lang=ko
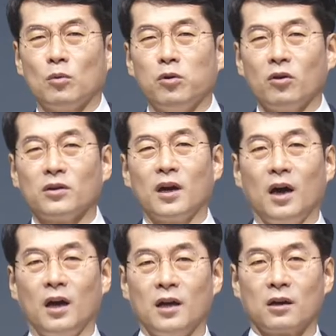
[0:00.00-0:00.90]

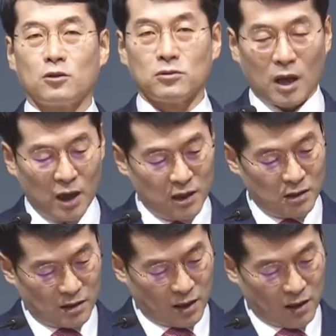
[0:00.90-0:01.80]
뭔가 그래도 내가
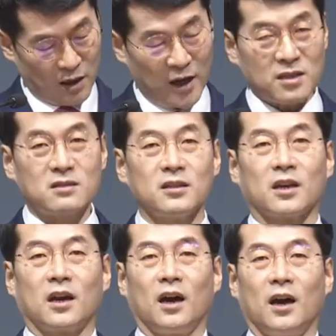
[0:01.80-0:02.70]
이렇게
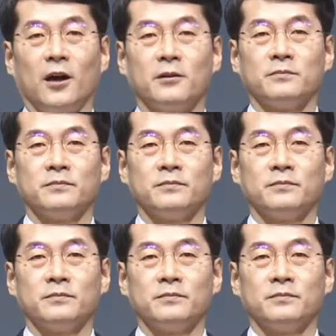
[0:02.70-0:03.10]
했으니까